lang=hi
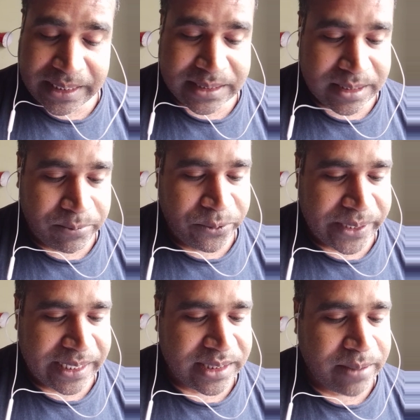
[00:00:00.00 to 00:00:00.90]
एक समूह
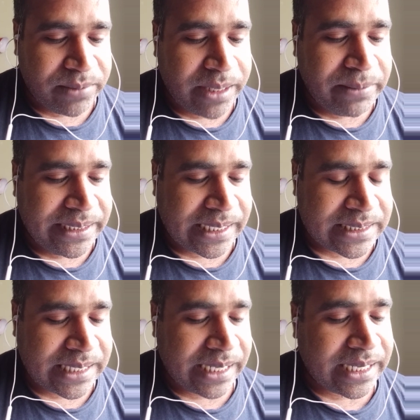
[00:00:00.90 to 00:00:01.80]
है दमदमी
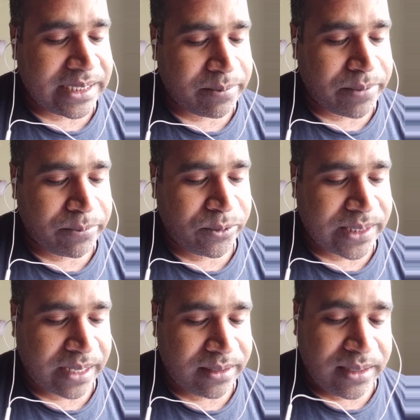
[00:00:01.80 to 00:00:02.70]
टकसाल का यह प्रमुख
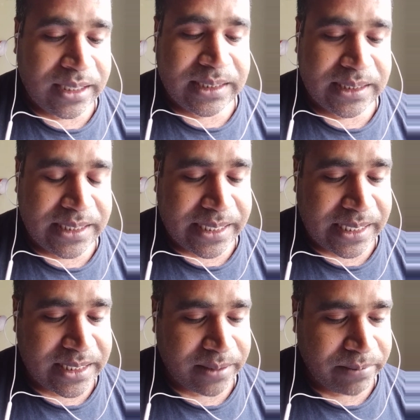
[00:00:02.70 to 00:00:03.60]
था ये
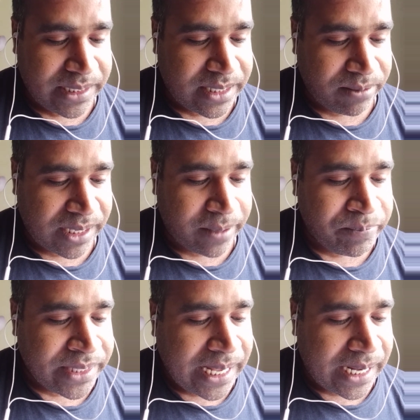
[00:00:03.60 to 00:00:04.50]
जनरल सिंह भिंडरावाला
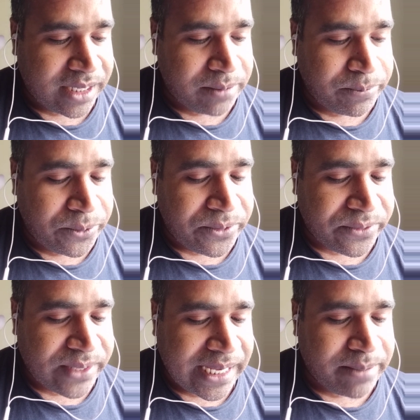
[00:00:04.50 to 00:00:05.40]
आनंदपुर
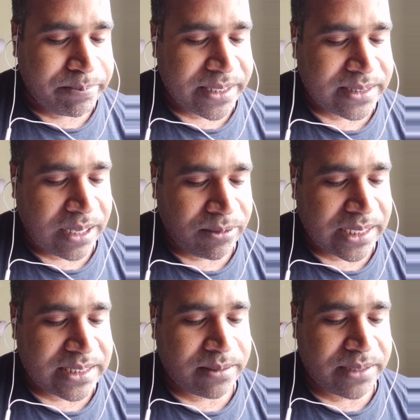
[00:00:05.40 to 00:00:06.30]
साहिब प्रस्ताव
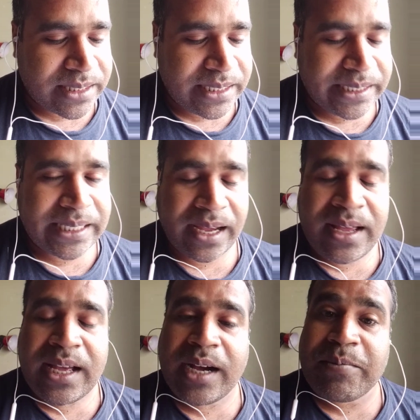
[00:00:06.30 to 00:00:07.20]
का समर्थन किया
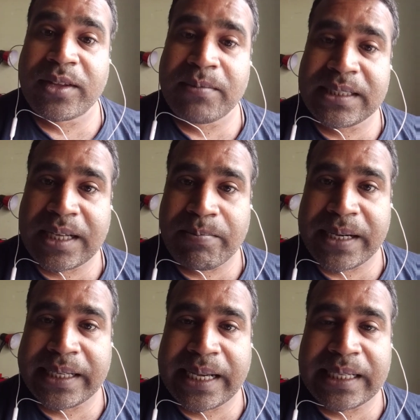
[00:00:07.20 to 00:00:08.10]
अब समझना
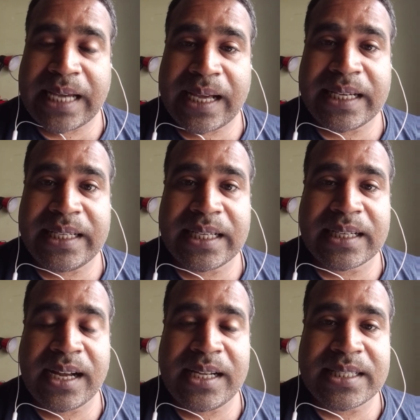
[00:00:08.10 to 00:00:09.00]
पड़ेगा कि आखिर ये
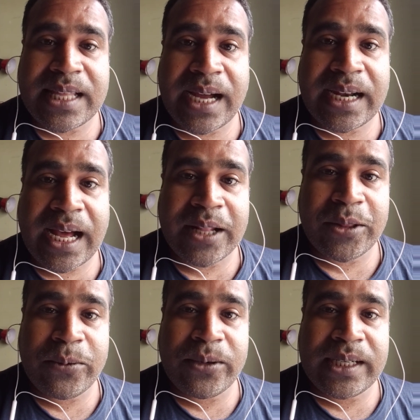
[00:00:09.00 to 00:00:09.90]
खलिस्तान
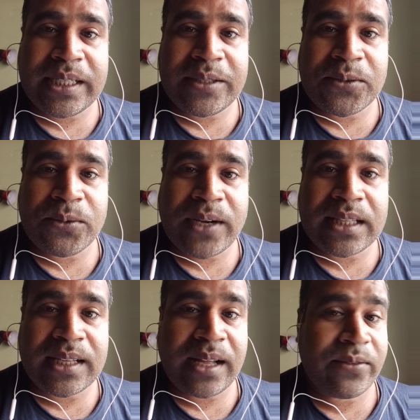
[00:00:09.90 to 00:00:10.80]
आंदोलन की
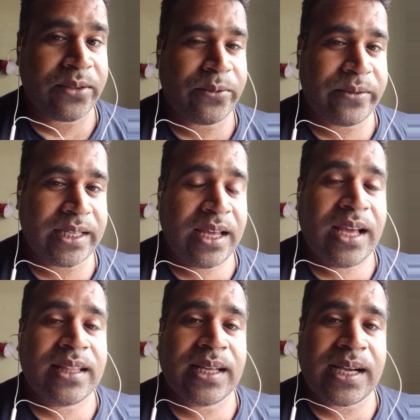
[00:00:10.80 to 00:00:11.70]
शुरुआत कहाँ से हुई
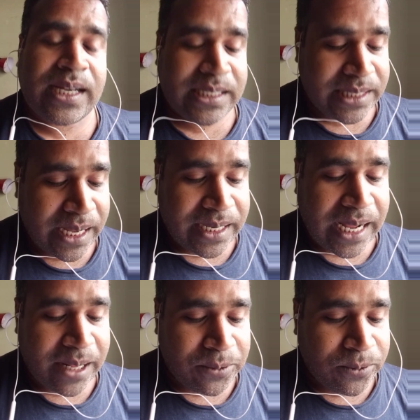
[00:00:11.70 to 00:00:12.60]
तो खलिस्तान
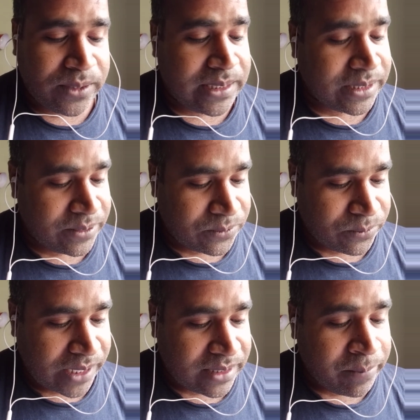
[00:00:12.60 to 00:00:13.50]
आंदोलन की
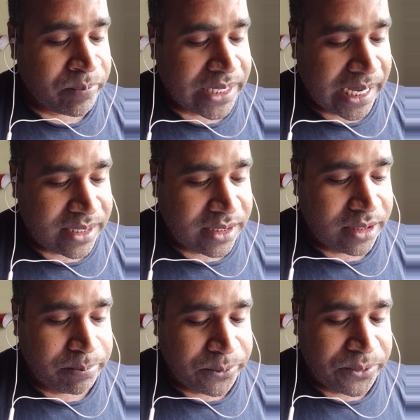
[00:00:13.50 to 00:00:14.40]
शुरुआत
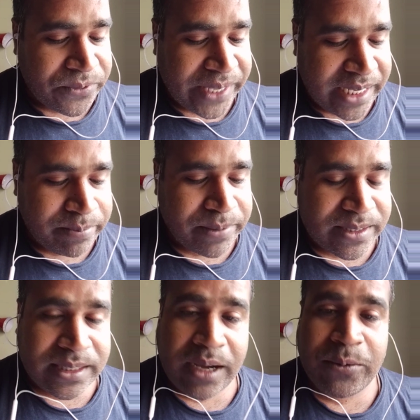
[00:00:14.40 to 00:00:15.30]
आनंदपुर साहिब
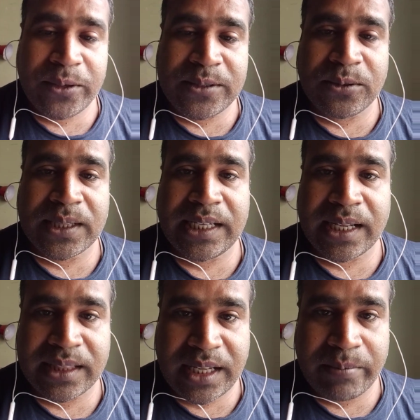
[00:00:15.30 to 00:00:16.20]
प्रस्ताव
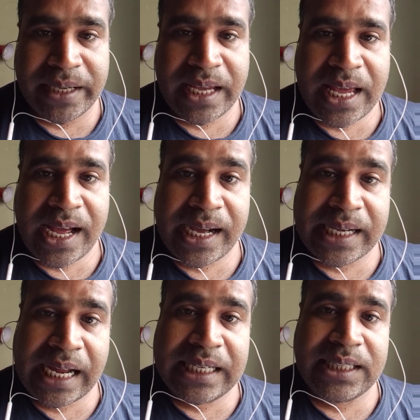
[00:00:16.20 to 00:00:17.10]
1973 में
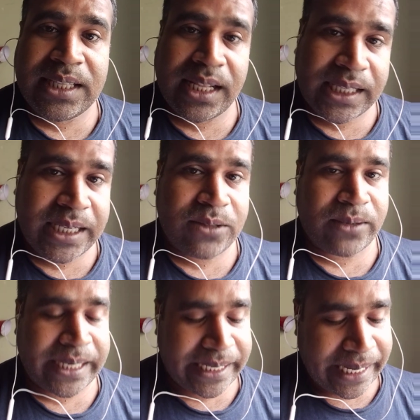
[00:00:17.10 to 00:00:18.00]
अकाली दल के
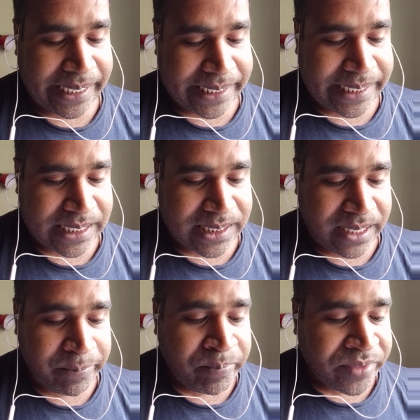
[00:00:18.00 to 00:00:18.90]
द्वारा लाया गया
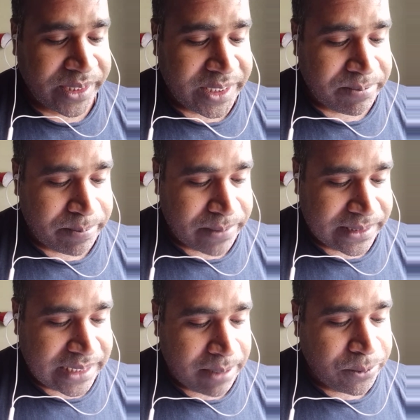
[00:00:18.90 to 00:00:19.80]
था जिसमें
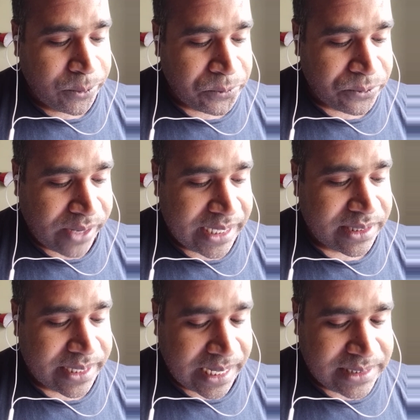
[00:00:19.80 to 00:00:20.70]
पंजाब को
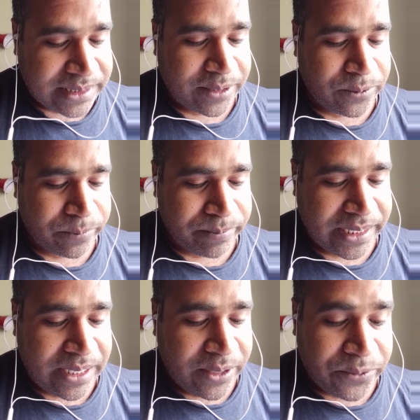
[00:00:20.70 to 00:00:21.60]
स्वायत्त राज्य के रूप
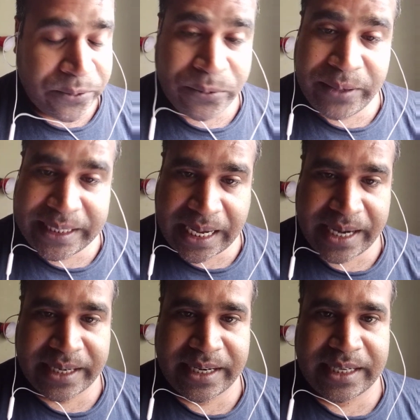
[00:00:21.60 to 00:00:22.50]
में
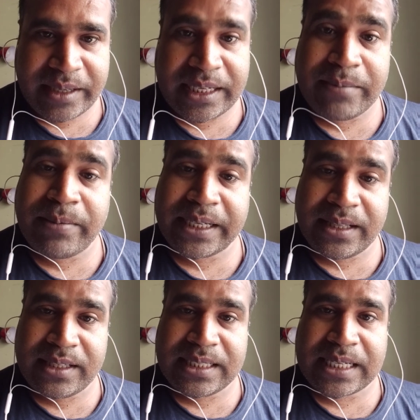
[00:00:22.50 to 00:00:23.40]
स्वीकार करने यानी
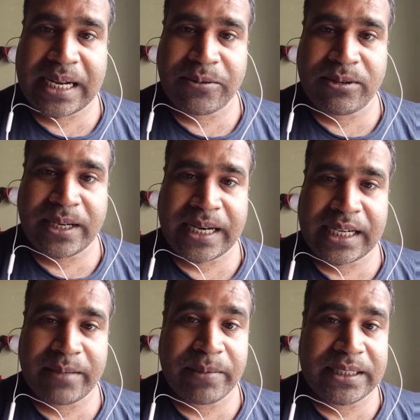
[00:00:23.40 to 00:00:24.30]
केंद्र सरकार को कह रहा
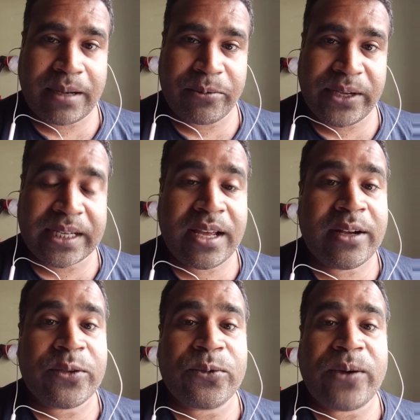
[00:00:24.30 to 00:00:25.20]
है कि पंजाब को एक
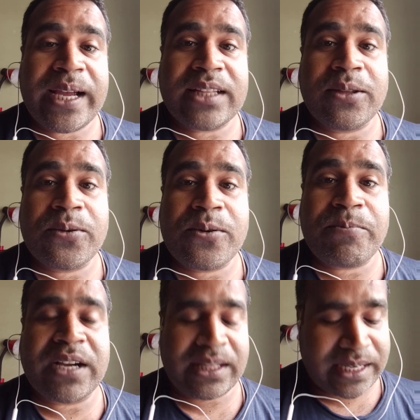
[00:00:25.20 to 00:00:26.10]
स्वायत्त
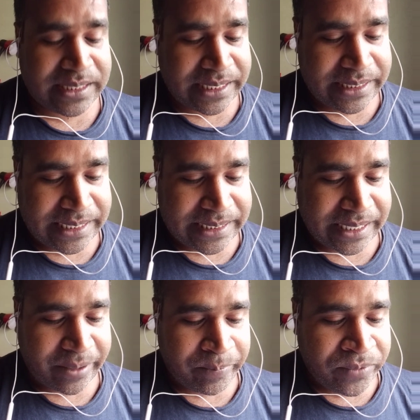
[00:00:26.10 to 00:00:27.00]
रूप का दर्जा दिया
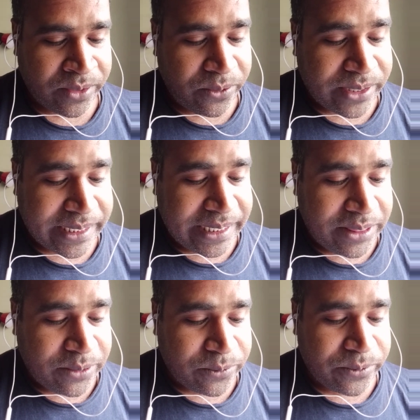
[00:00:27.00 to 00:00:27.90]
जाए और
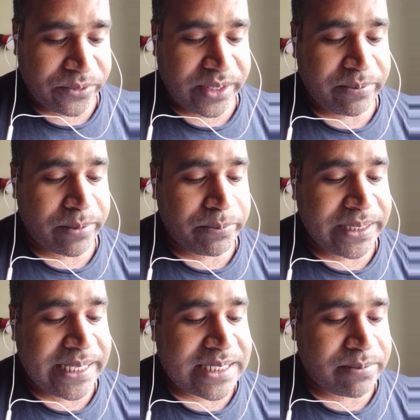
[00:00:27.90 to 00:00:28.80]
केंद्र को सिर्फ
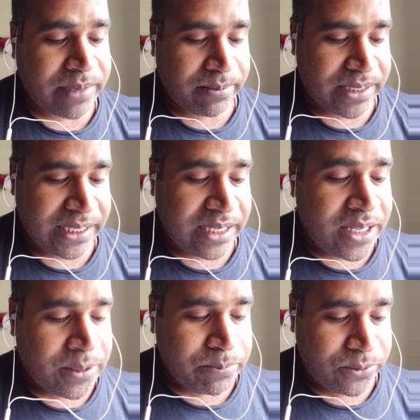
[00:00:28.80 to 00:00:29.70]
विदेश मामले
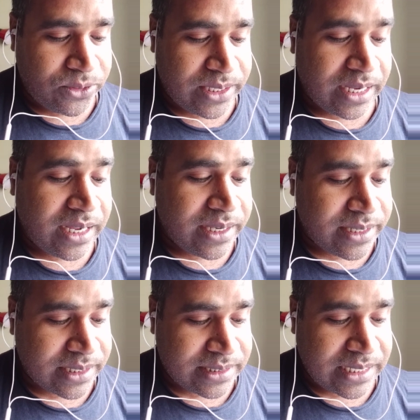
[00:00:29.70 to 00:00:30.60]
मुद्रा
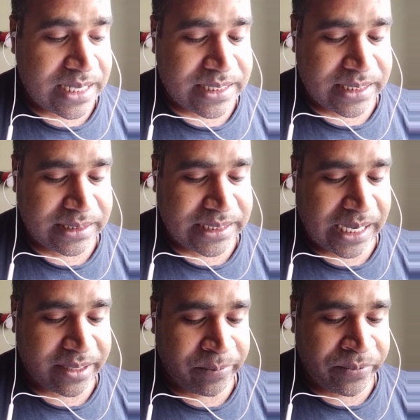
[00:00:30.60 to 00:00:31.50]
रक्षा
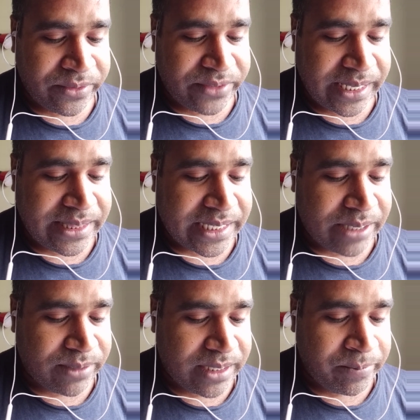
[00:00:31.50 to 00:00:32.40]
संचार सहित
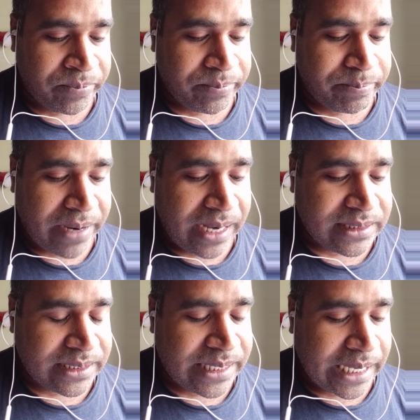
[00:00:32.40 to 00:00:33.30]
केवल
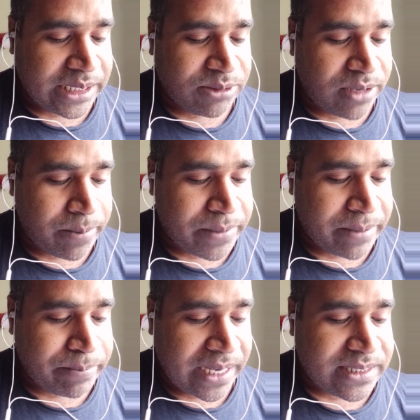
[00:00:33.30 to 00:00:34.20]
पांच दायित्व तो
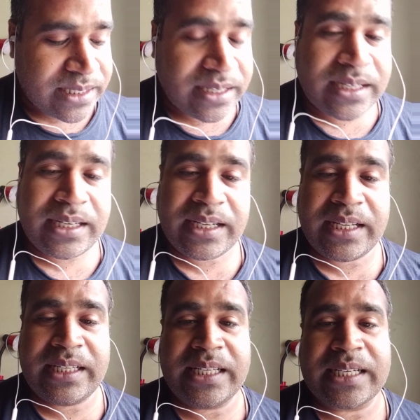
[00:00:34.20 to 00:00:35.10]
अपने पास रखने
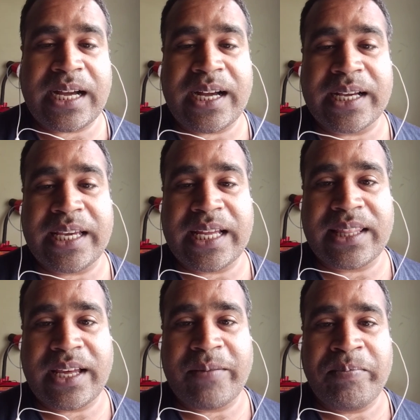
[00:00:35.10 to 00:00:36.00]
के लिए कहा गया
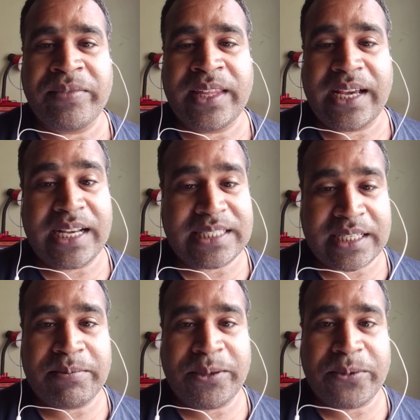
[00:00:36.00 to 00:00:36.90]
था ऐसा
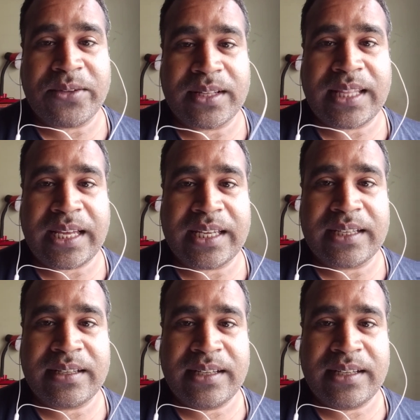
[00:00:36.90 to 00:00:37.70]
कभी हो सकता है